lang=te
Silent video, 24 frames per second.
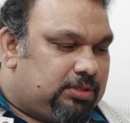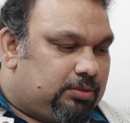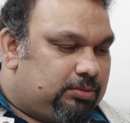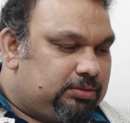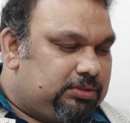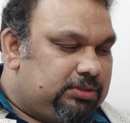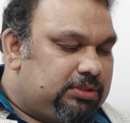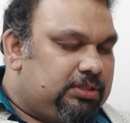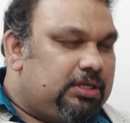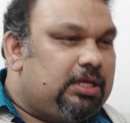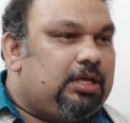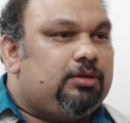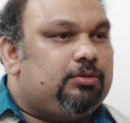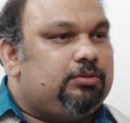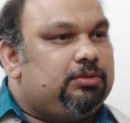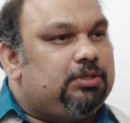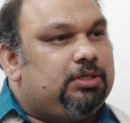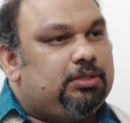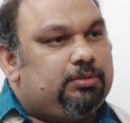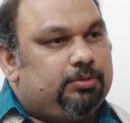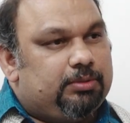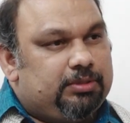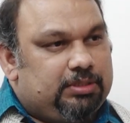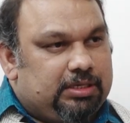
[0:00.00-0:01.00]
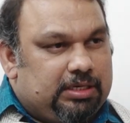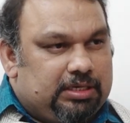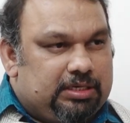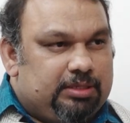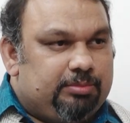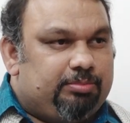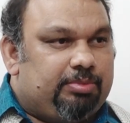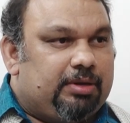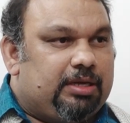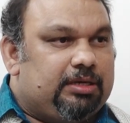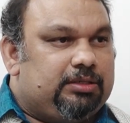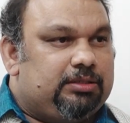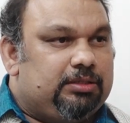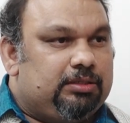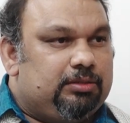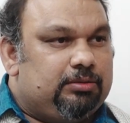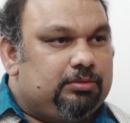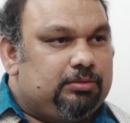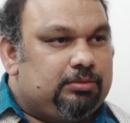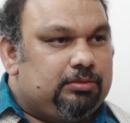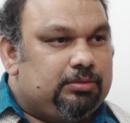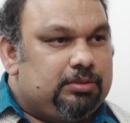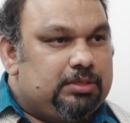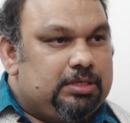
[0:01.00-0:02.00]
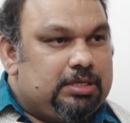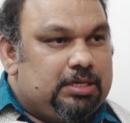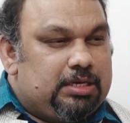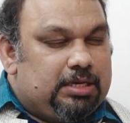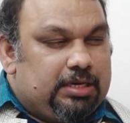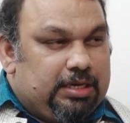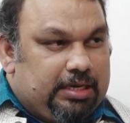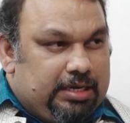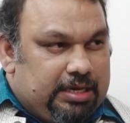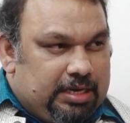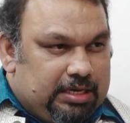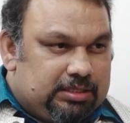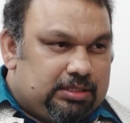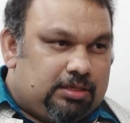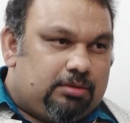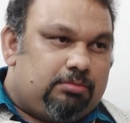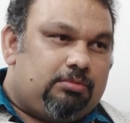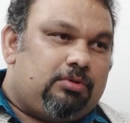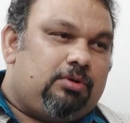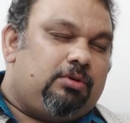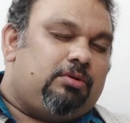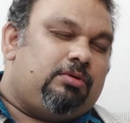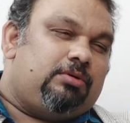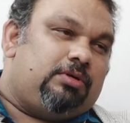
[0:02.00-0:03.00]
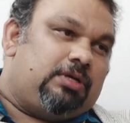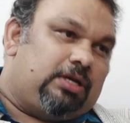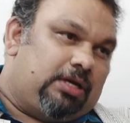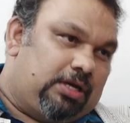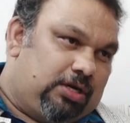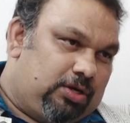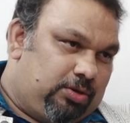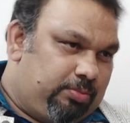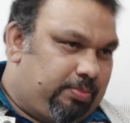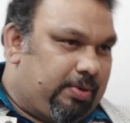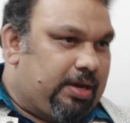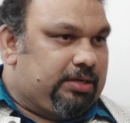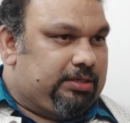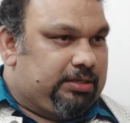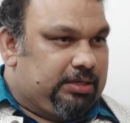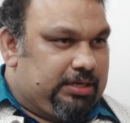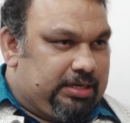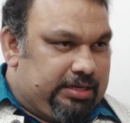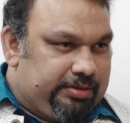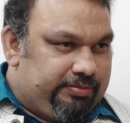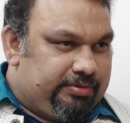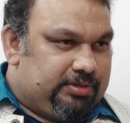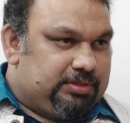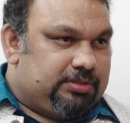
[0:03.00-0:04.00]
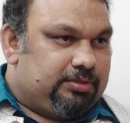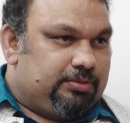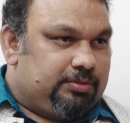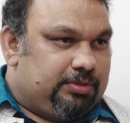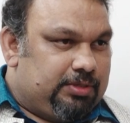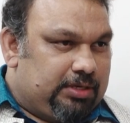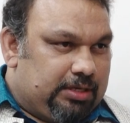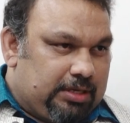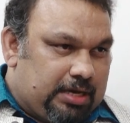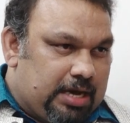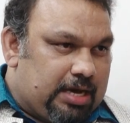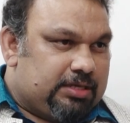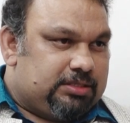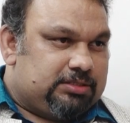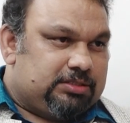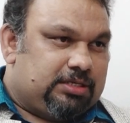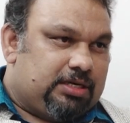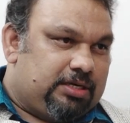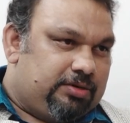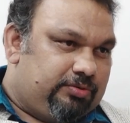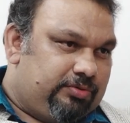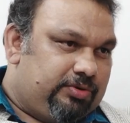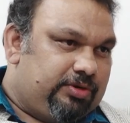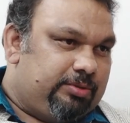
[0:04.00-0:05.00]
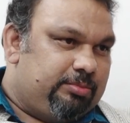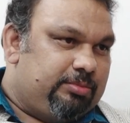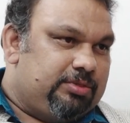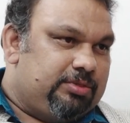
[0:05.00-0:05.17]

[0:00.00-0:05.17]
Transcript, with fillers: సౌత్ ఇండియాలో ఉన్నటువంటి అన్ని పార్టీలు కేంద్రంలో ఉన్న రెండు పార్టీలు ఏవైతే ఉన్నాయి కాంగ్రెస్ కానివ్వండి